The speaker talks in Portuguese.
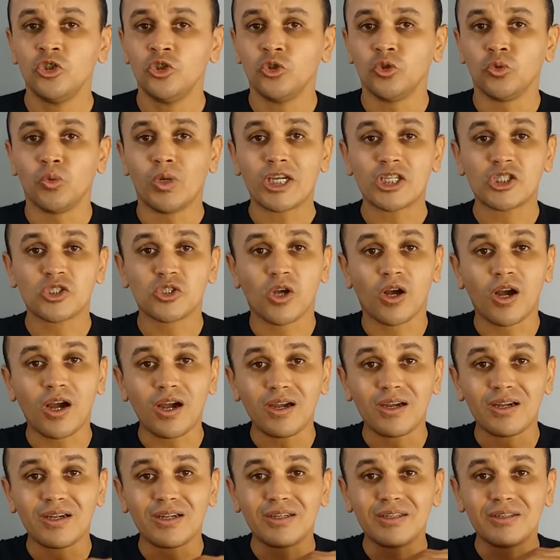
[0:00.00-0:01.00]
Não é
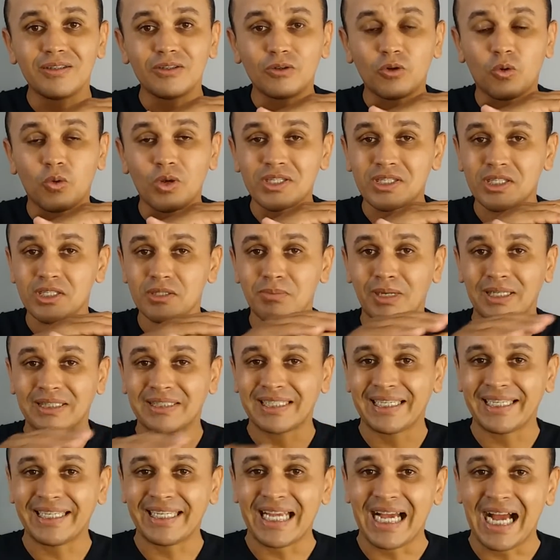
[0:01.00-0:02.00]
só coisas
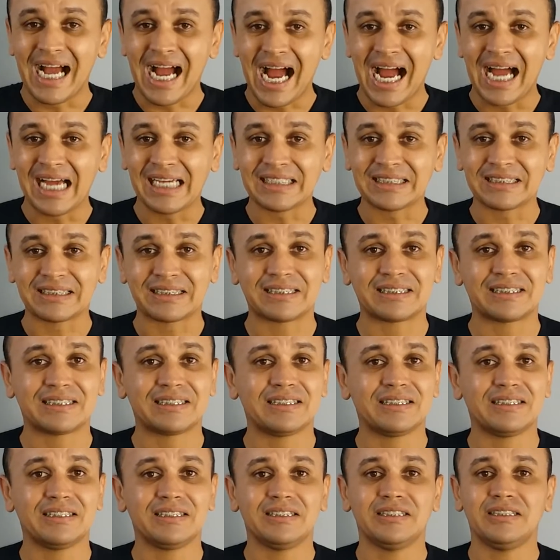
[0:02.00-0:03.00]
materiais
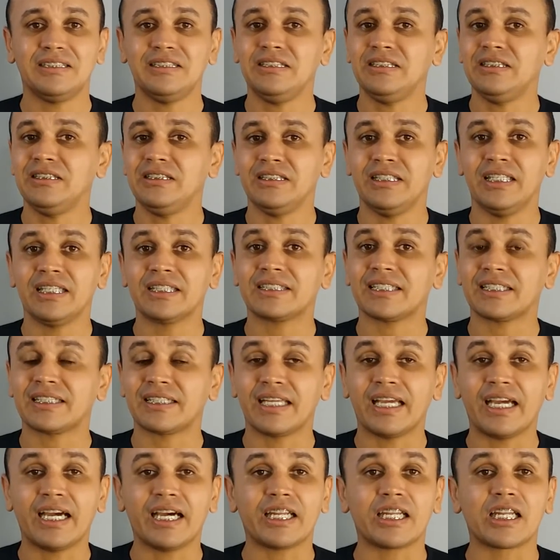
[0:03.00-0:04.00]
dessa
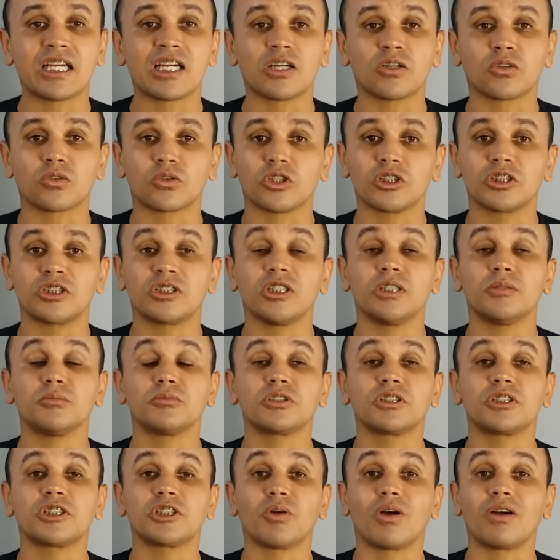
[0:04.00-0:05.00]
terra, não. Nós
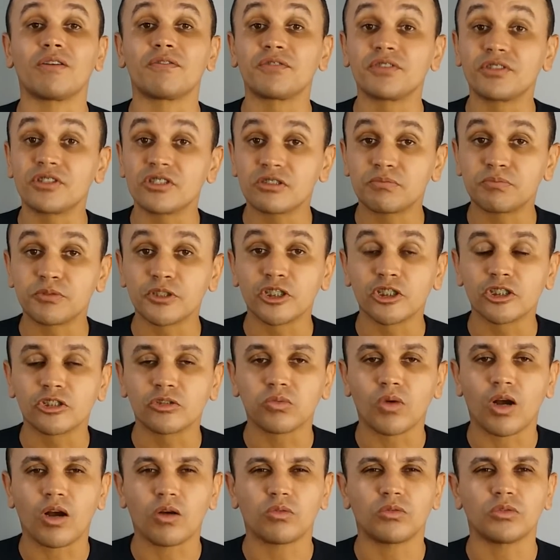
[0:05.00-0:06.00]
temos que ter uma vida
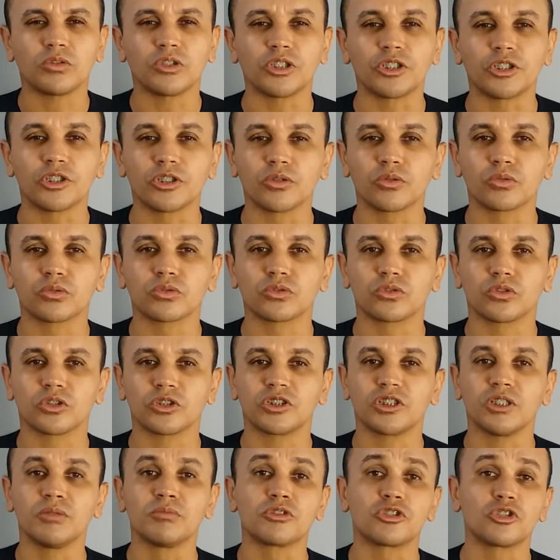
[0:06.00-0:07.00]
espiritual com Deus. Nós
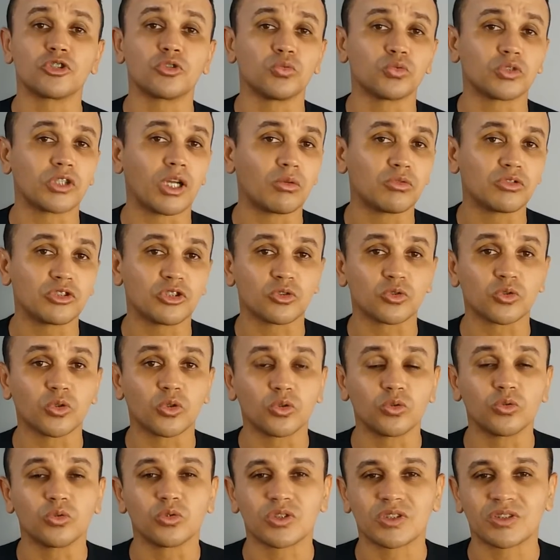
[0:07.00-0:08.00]
temos que juntar um
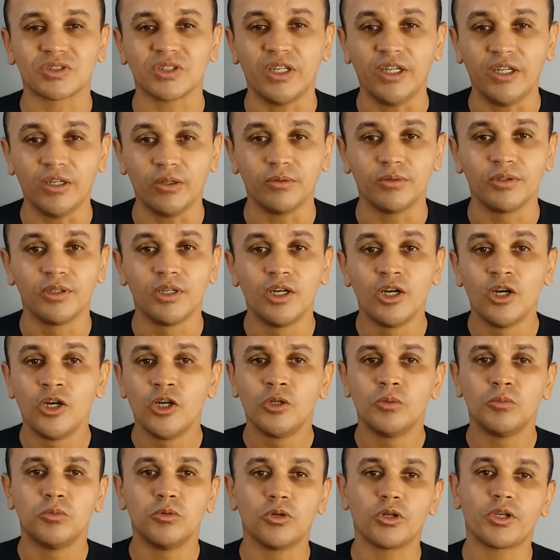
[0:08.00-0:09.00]
tesouro no céu.
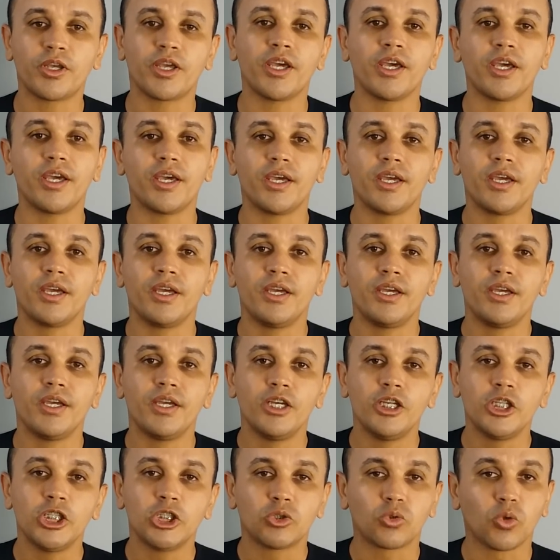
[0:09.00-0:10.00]
Porque
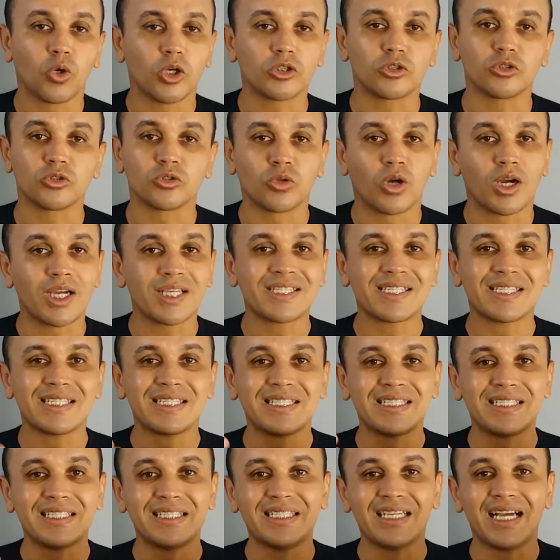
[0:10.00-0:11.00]
todos nós
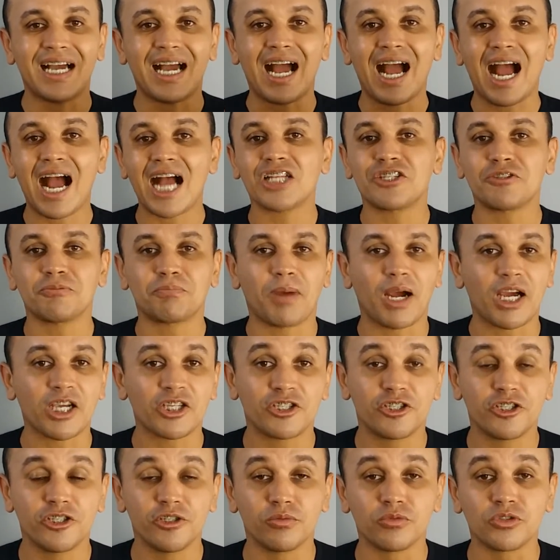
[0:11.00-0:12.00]
há de
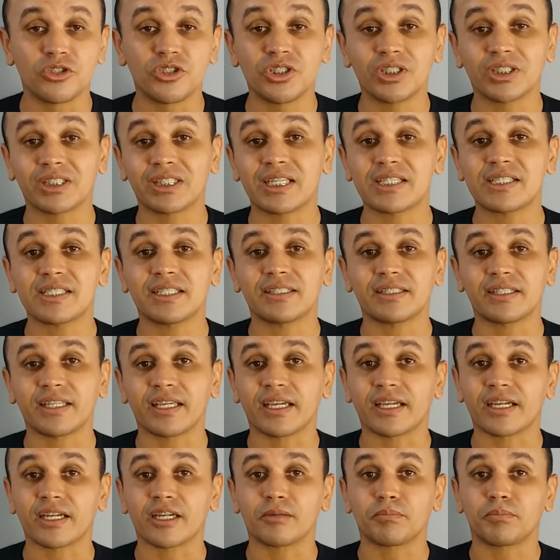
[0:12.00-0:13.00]
partir um dia dessa
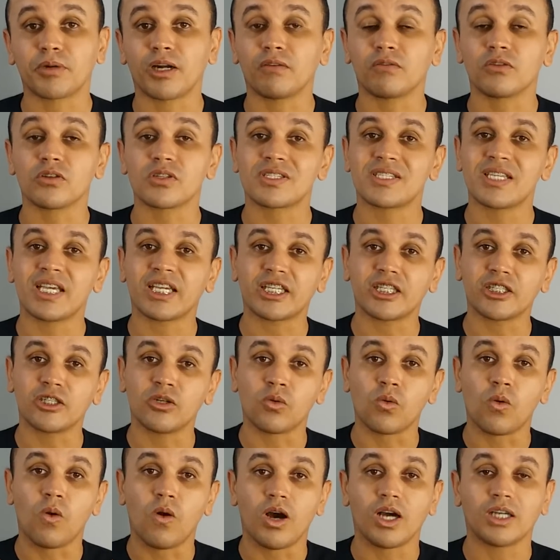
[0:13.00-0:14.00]
terra. Para você que
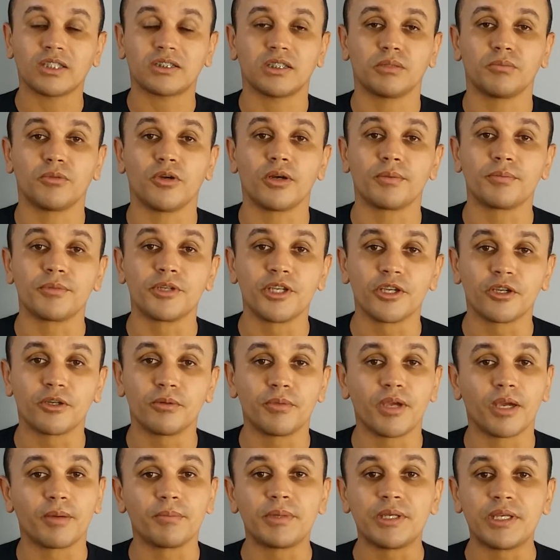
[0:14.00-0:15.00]
não gosta, meu amigo,
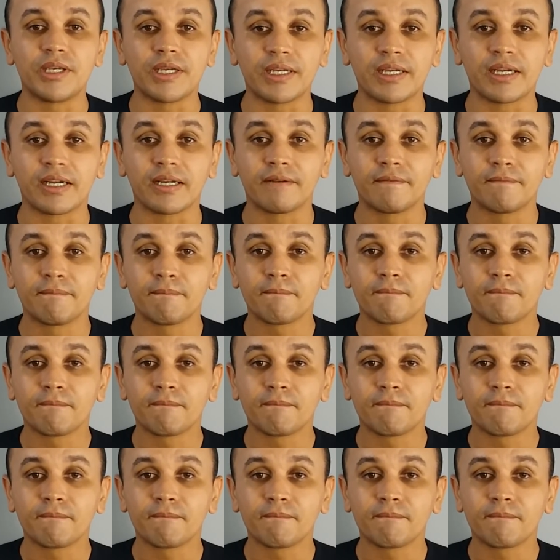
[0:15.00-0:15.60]
minha amiga,